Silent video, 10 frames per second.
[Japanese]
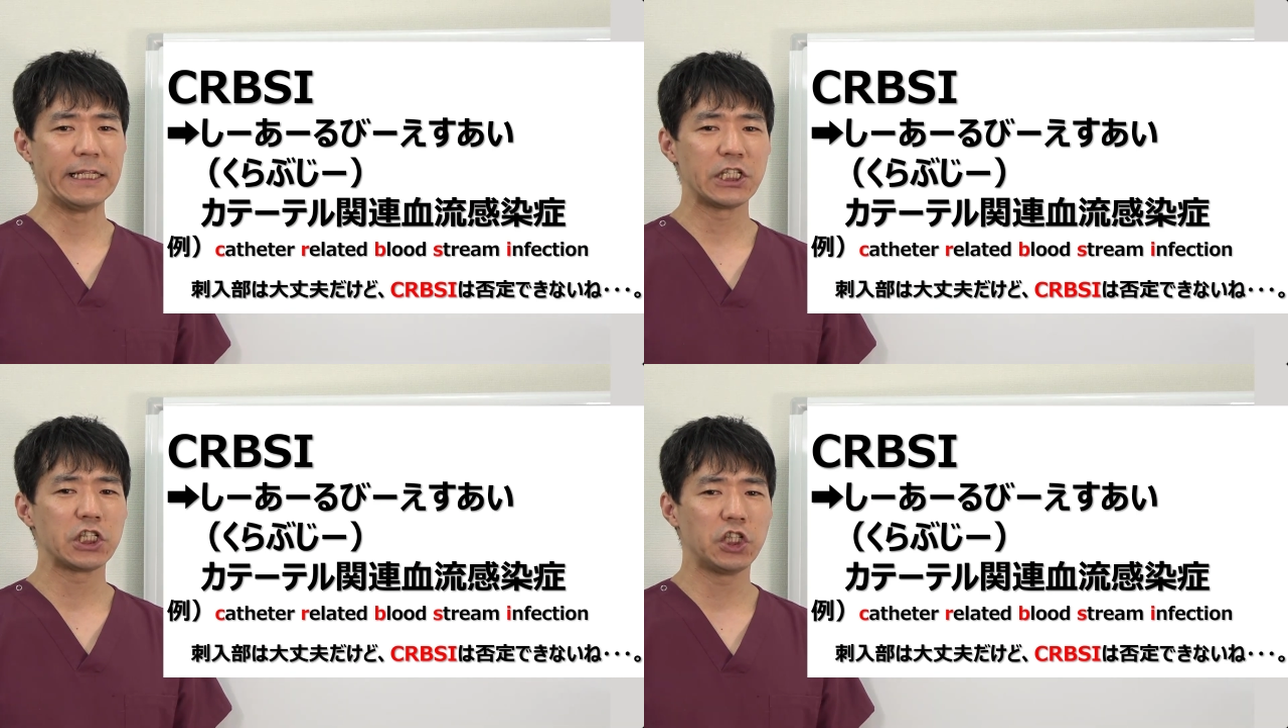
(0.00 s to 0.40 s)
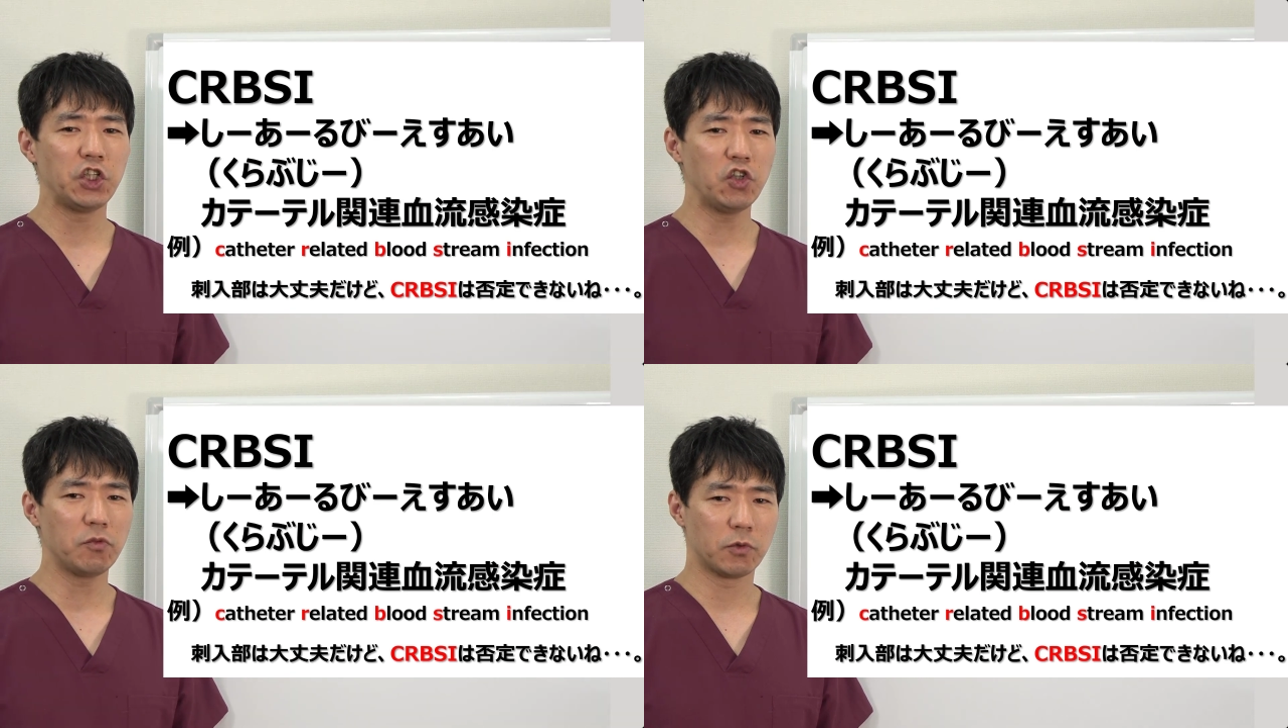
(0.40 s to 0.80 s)
支
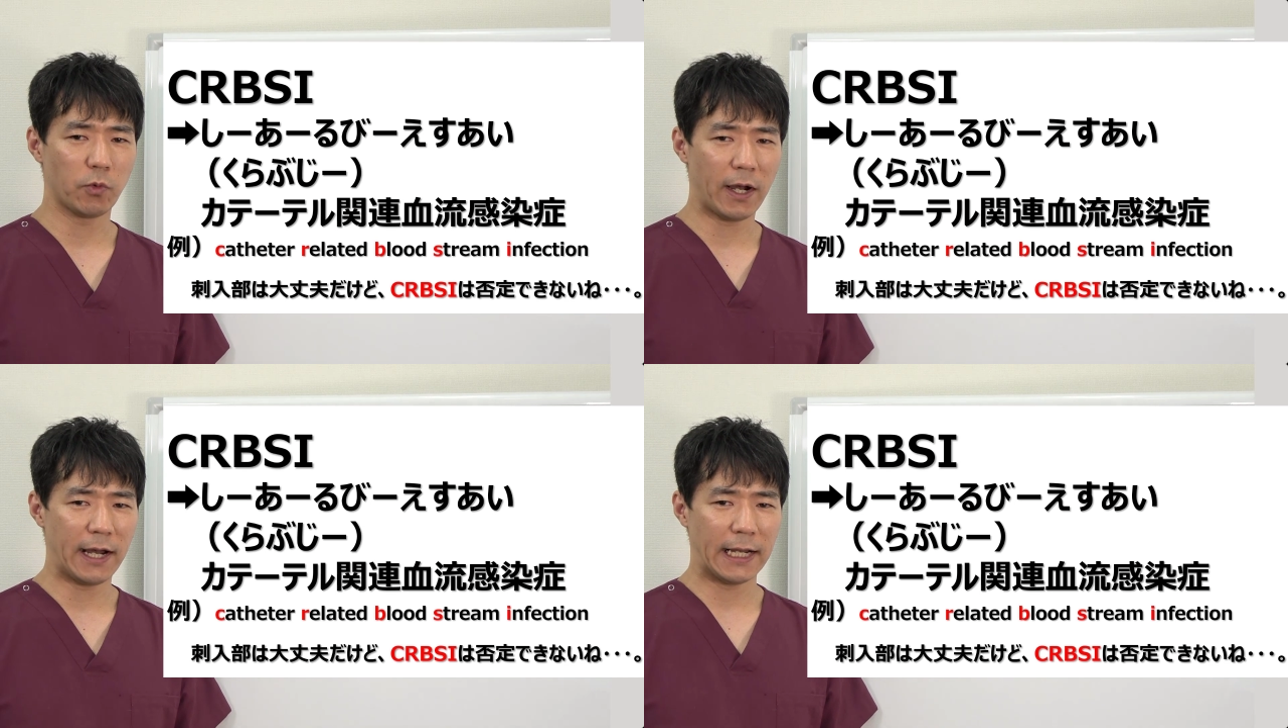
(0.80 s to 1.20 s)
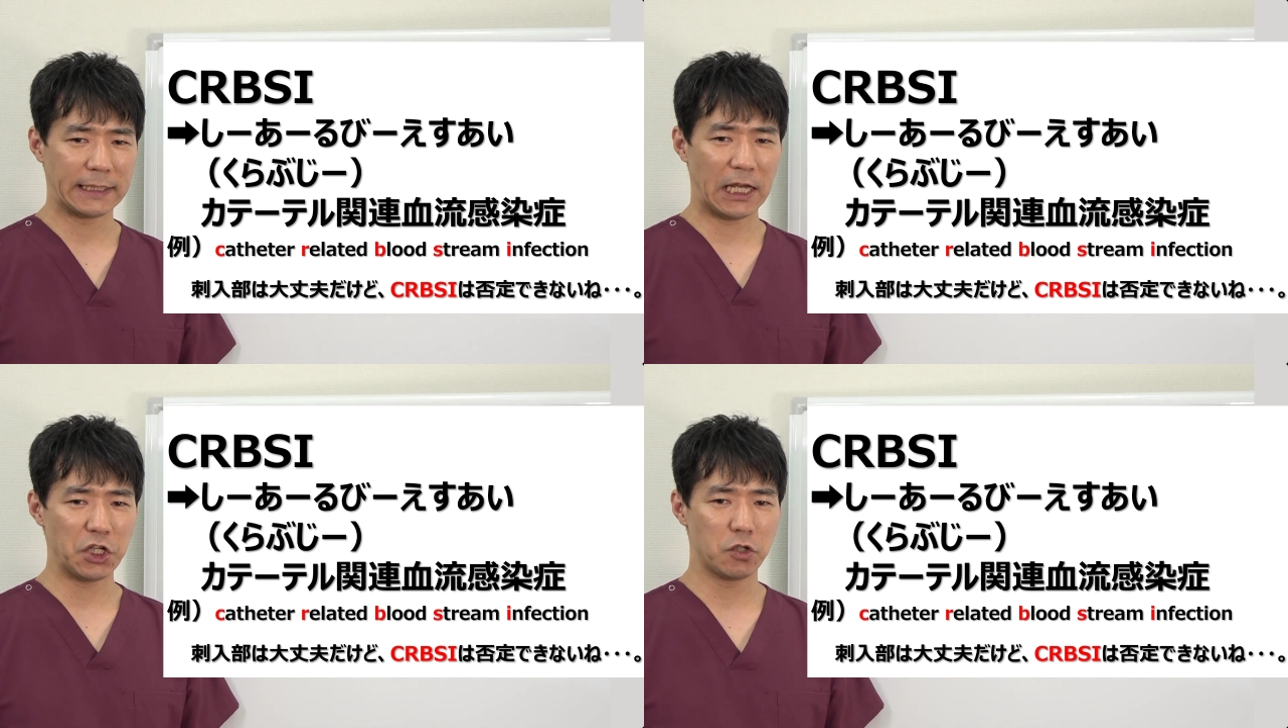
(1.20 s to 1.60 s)
入部は
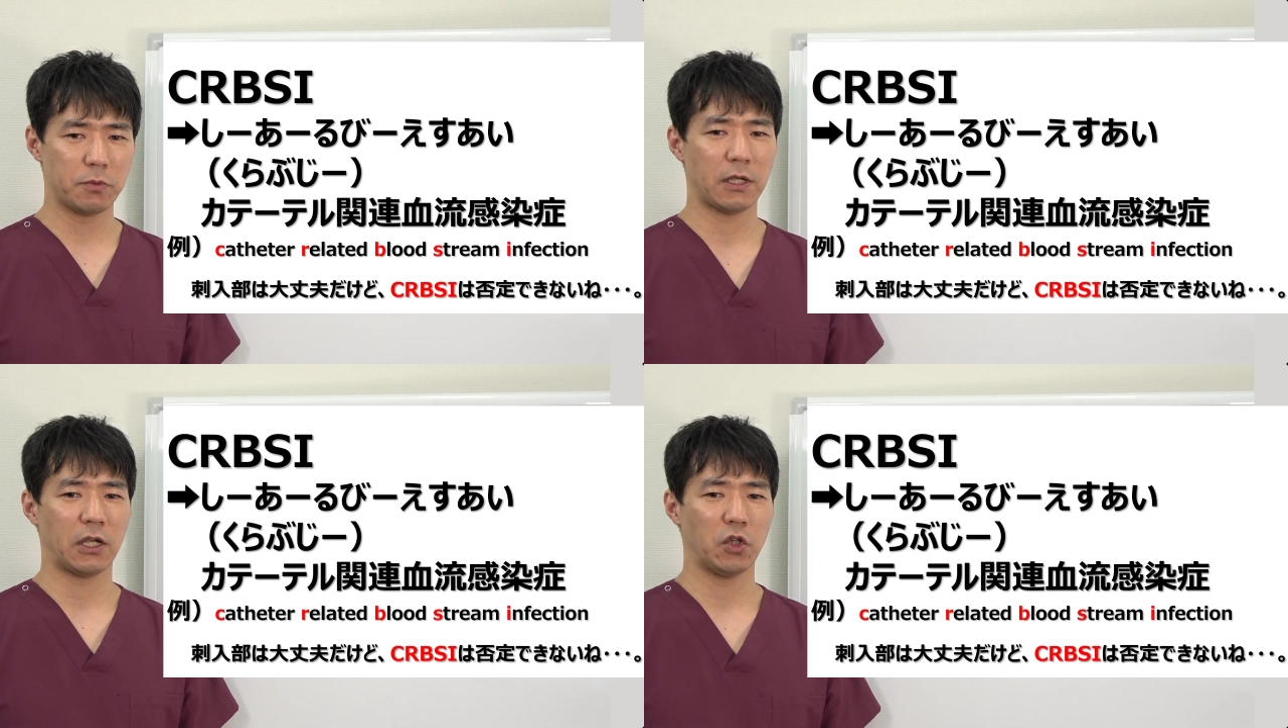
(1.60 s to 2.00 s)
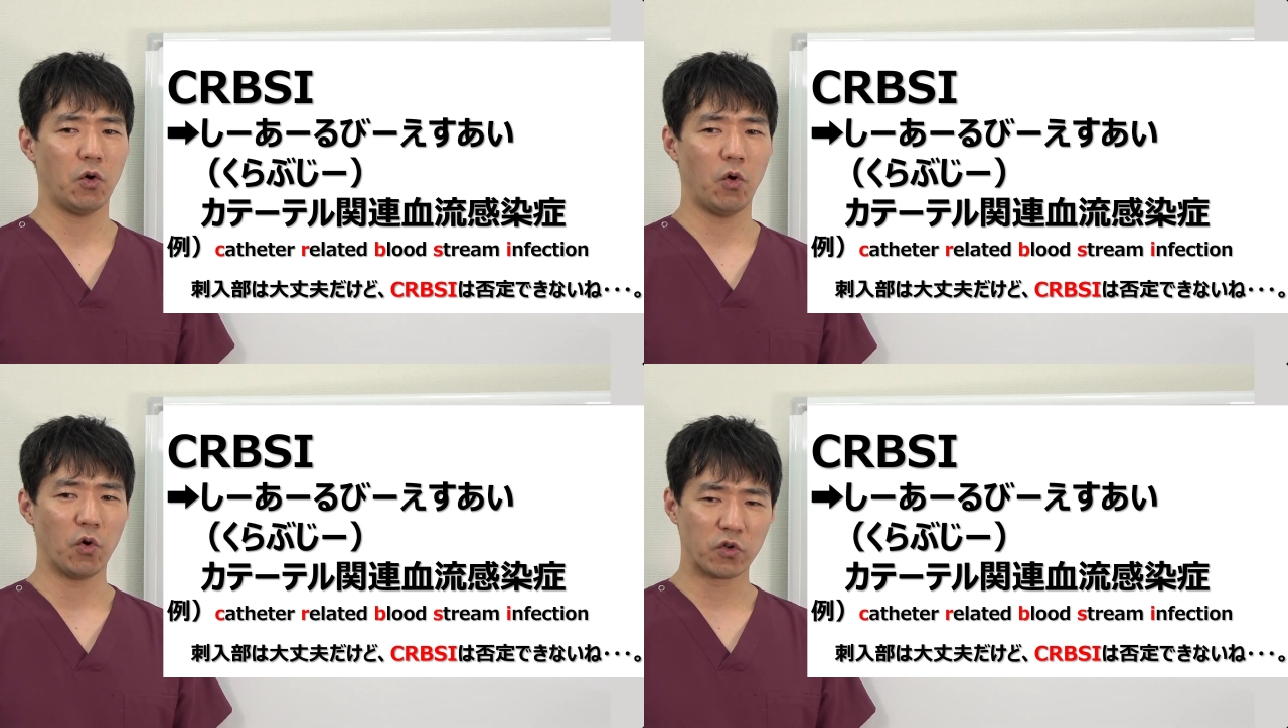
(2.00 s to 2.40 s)
大丈夫だけ
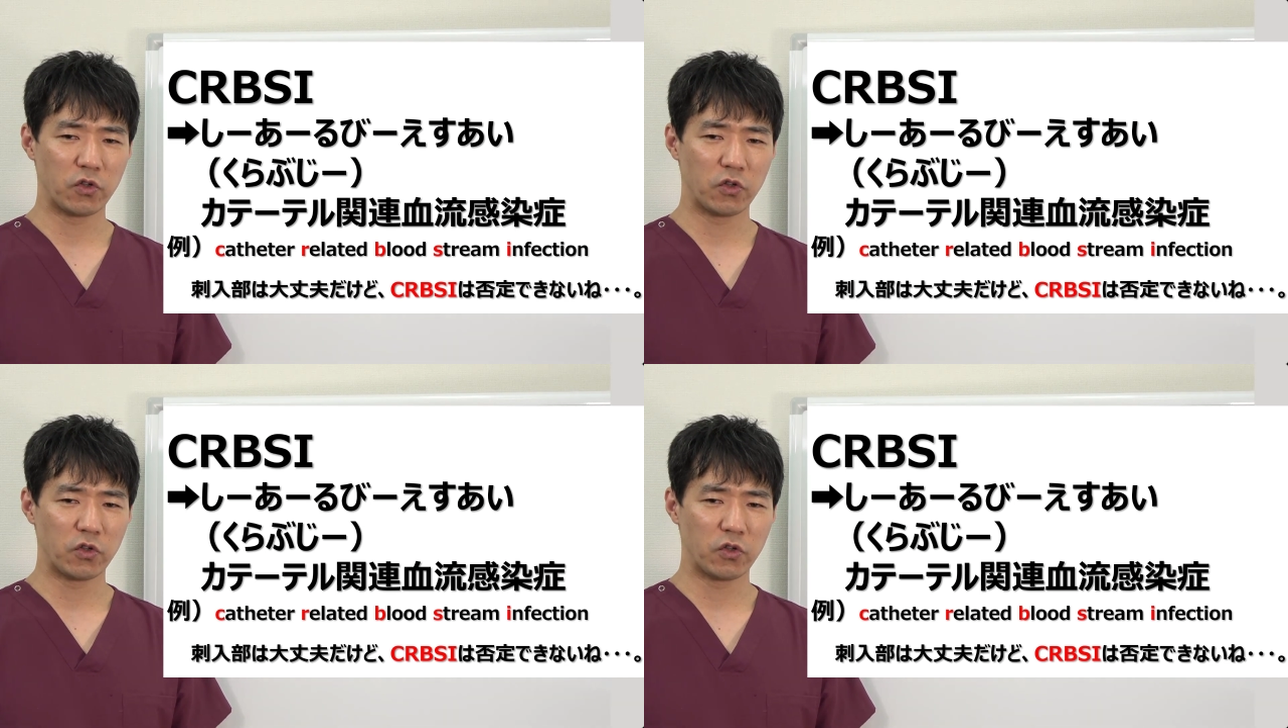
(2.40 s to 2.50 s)
ど